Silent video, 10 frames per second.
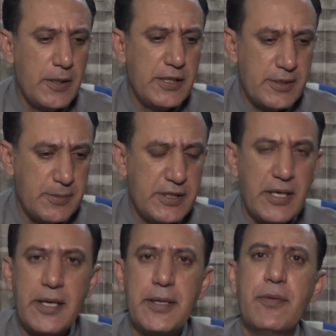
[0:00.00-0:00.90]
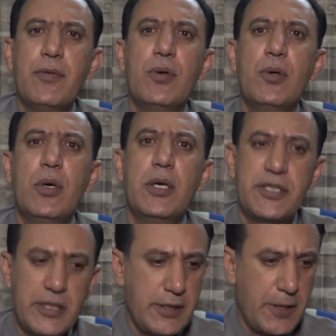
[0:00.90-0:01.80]
ये समझ रहे हैं कि वो
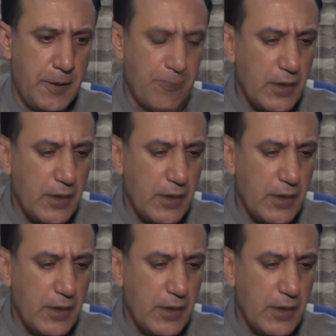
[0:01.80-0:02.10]
सदर हैं